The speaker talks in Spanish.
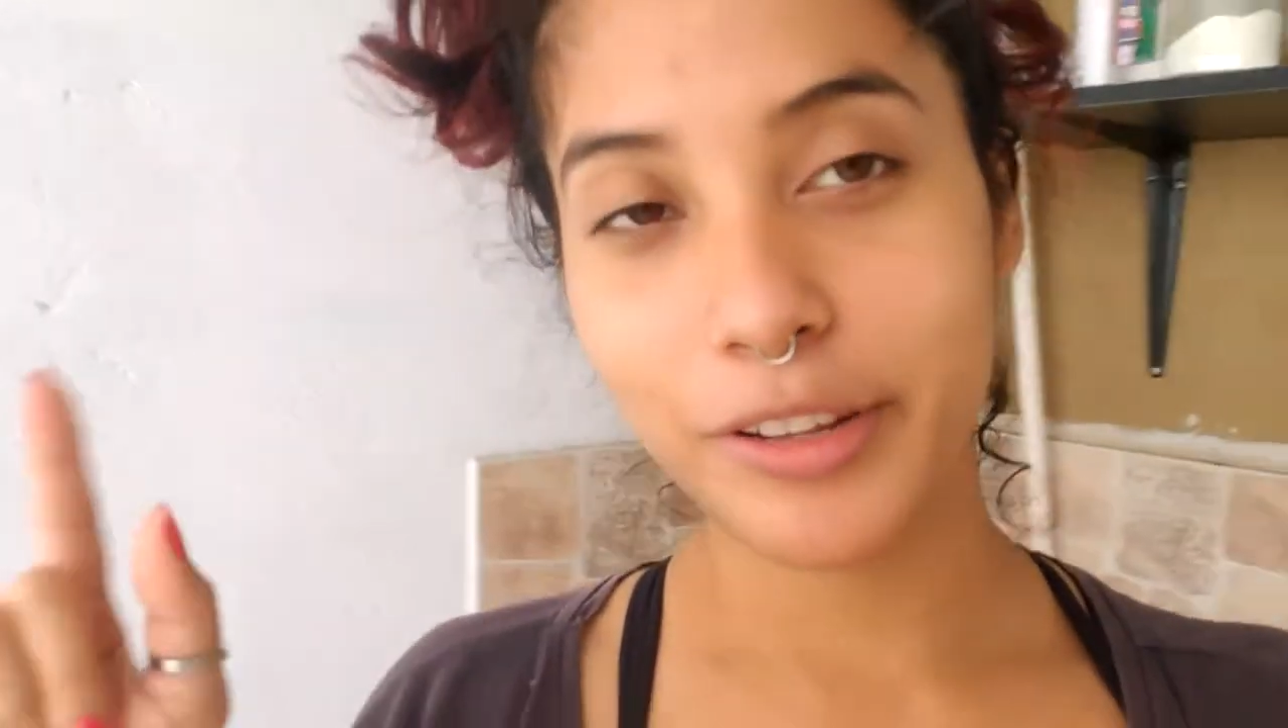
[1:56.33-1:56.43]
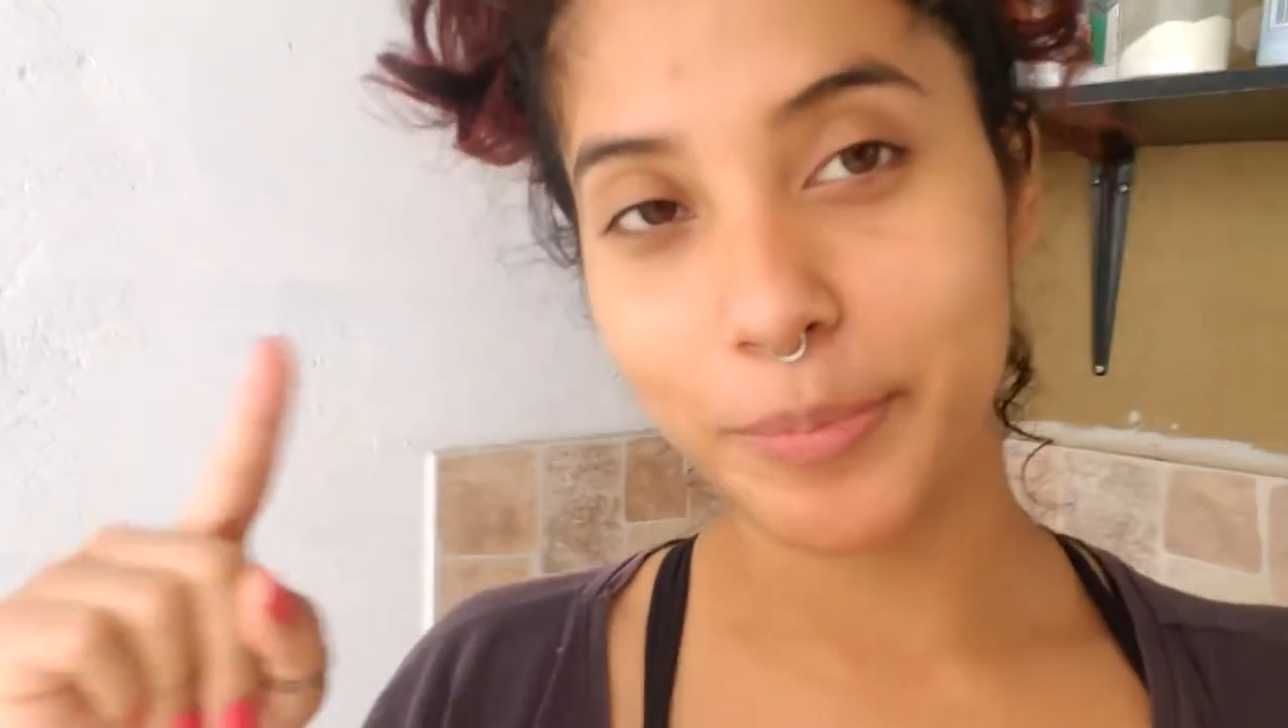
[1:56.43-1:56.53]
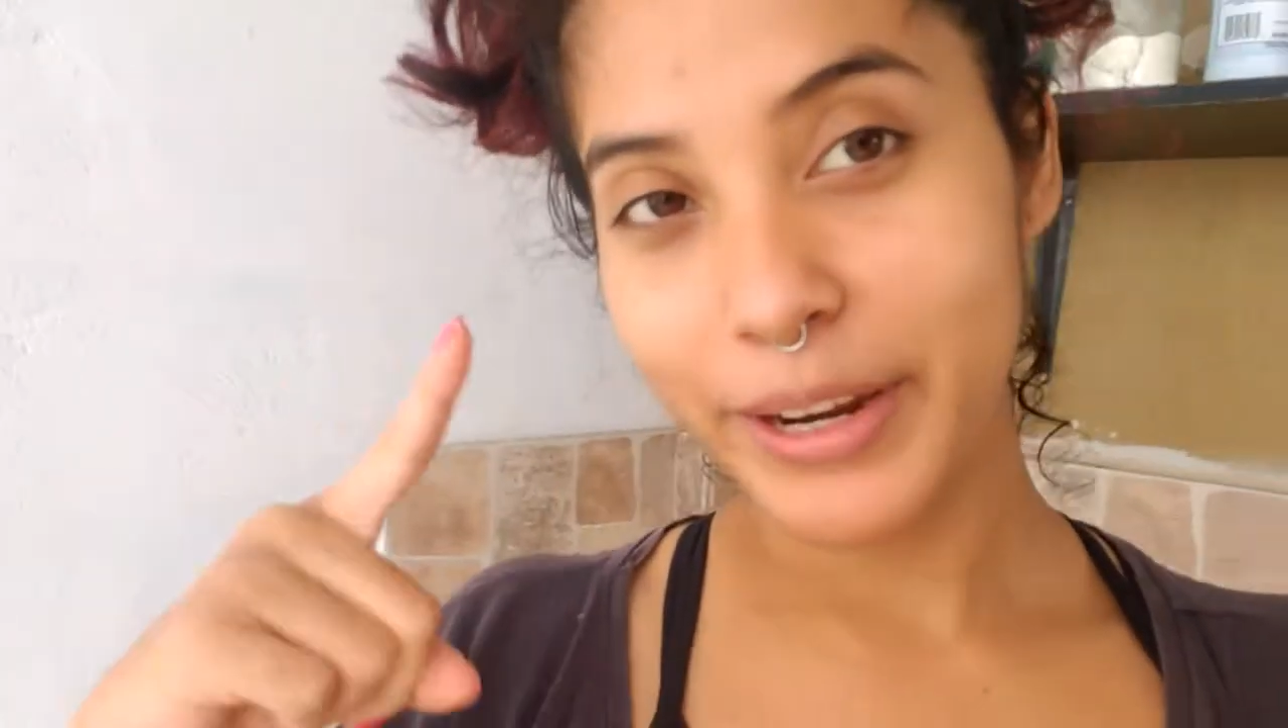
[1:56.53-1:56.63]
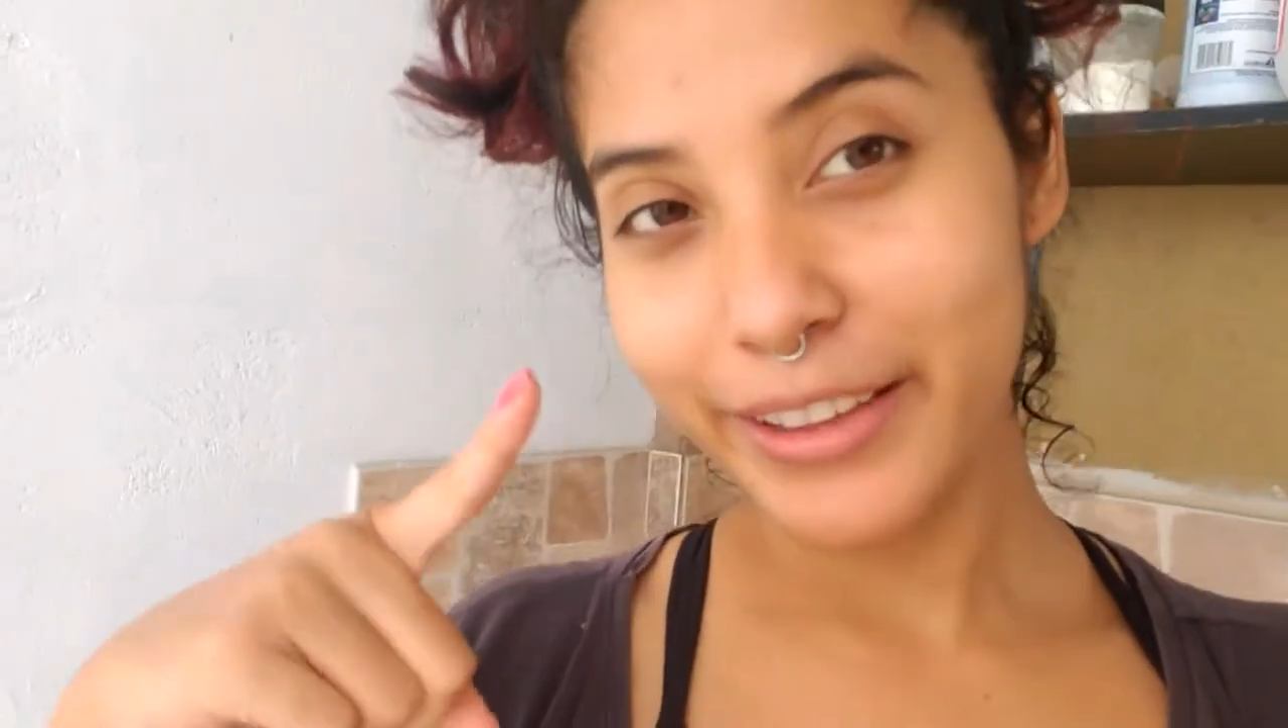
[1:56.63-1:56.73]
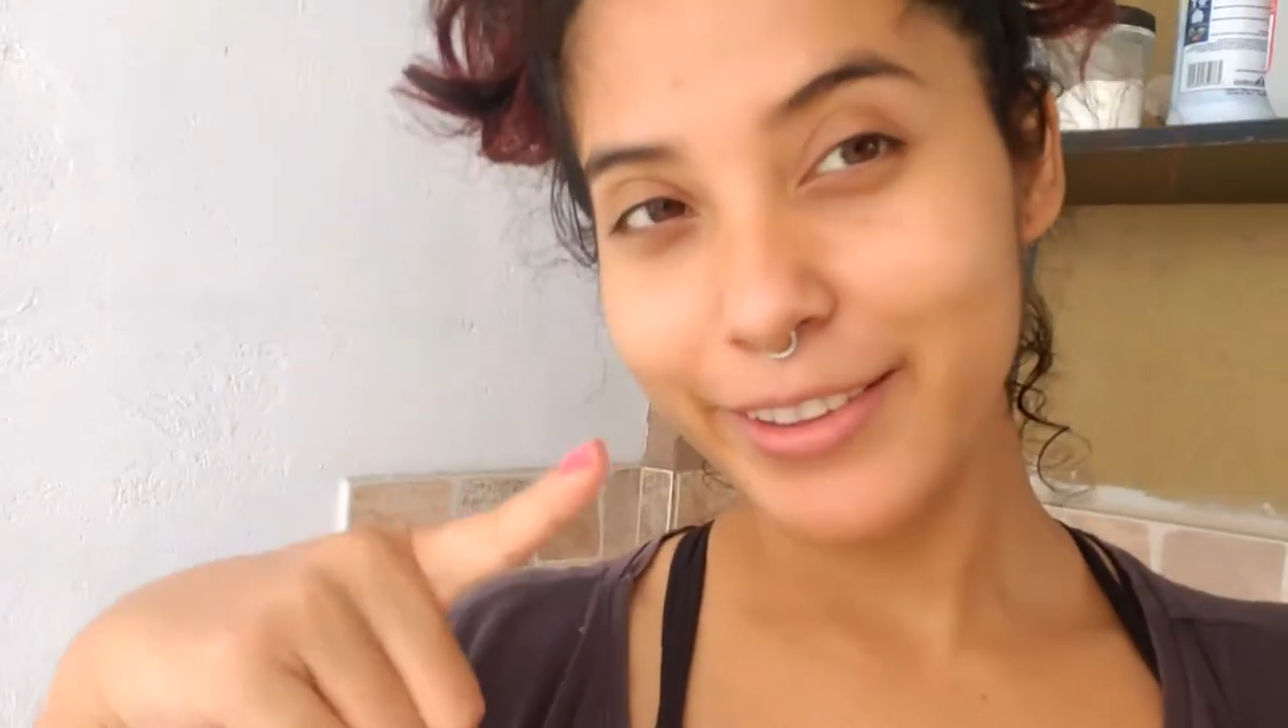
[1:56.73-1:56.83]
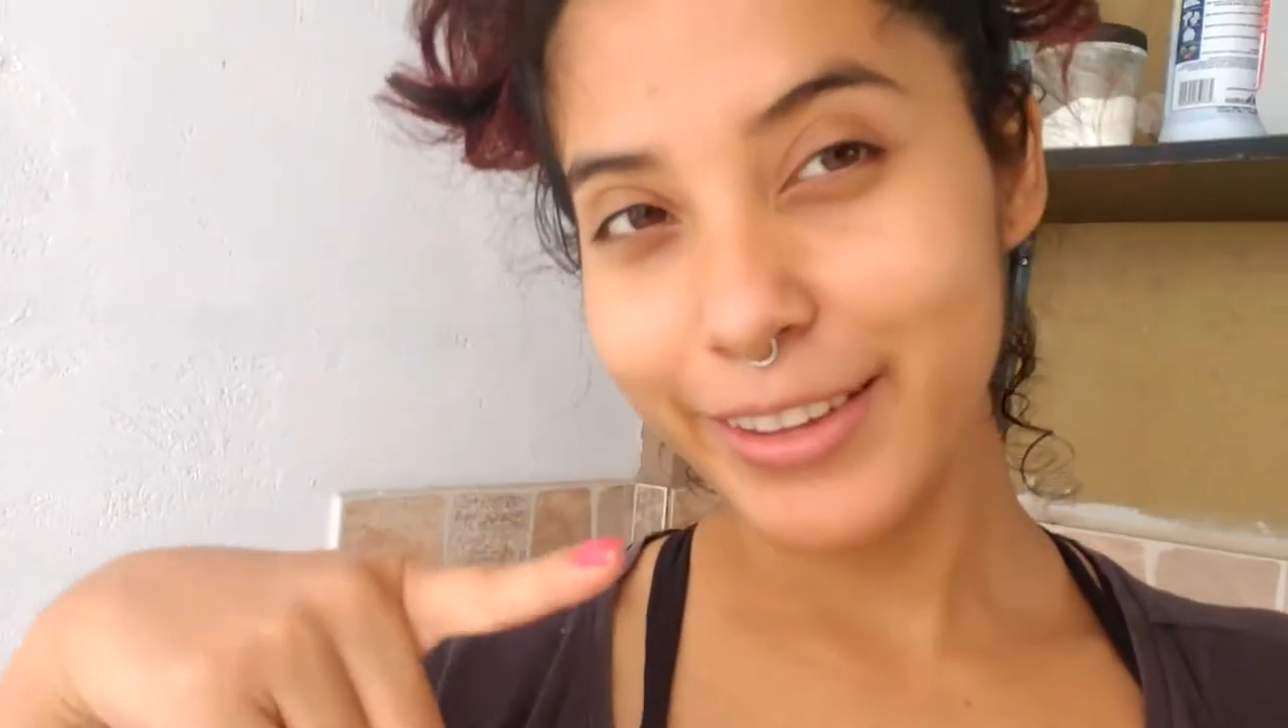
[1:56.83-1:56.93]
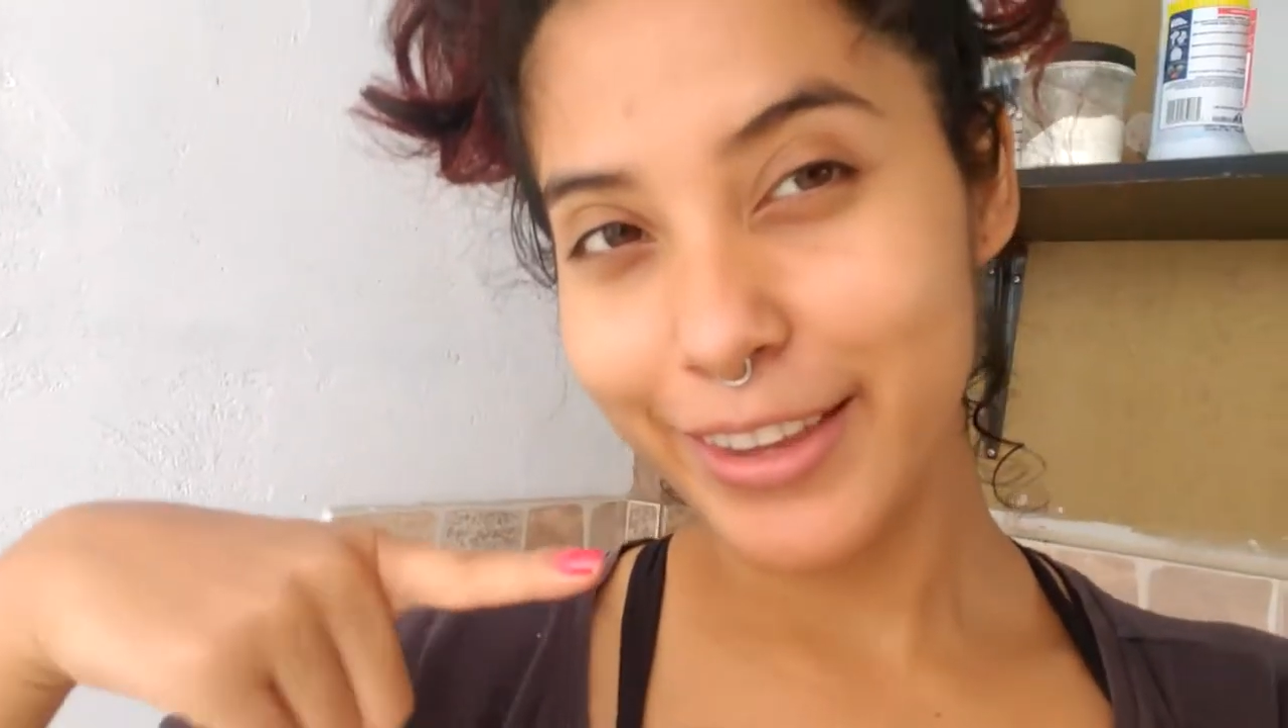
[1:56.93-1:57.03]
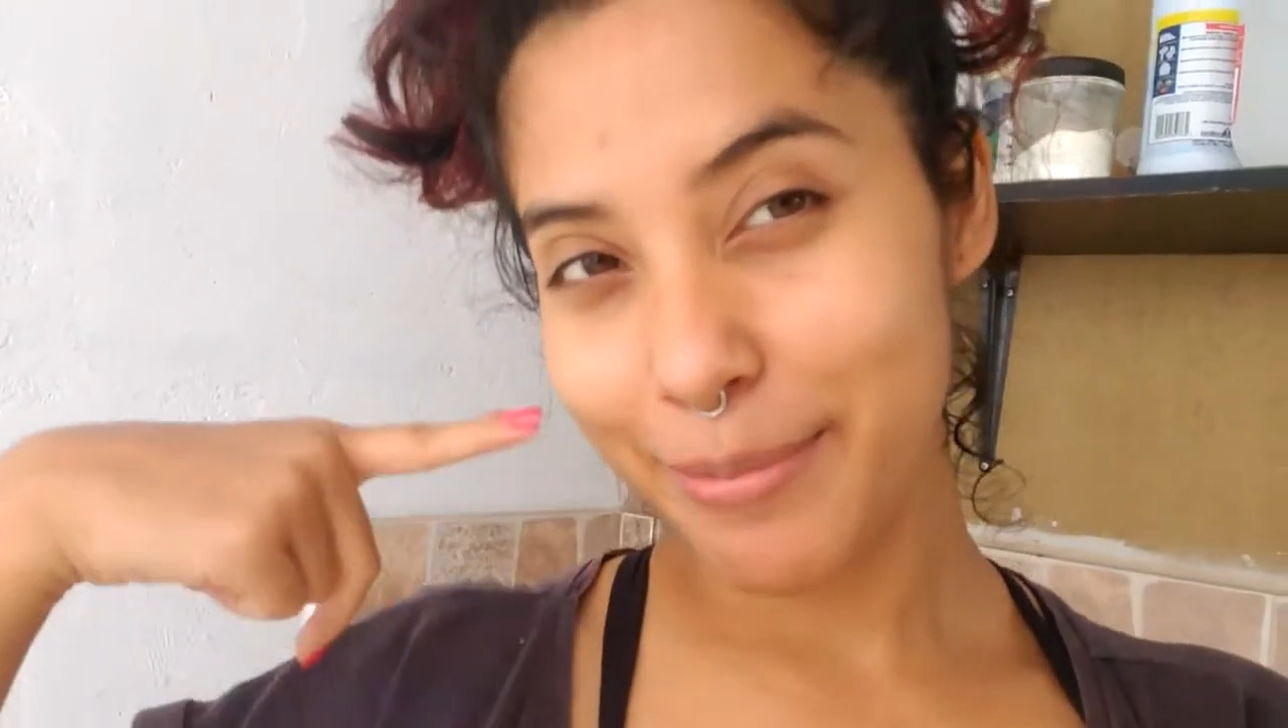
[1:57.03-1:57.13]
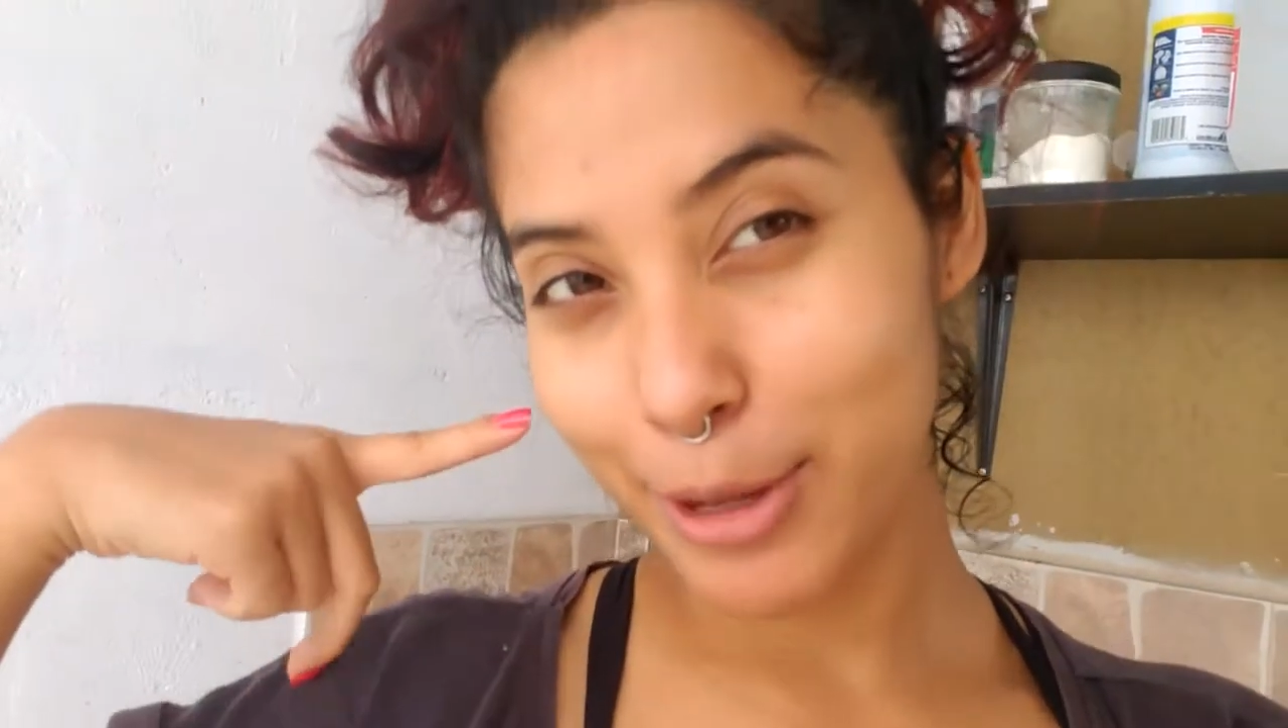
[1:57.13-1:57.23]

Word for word: esperancita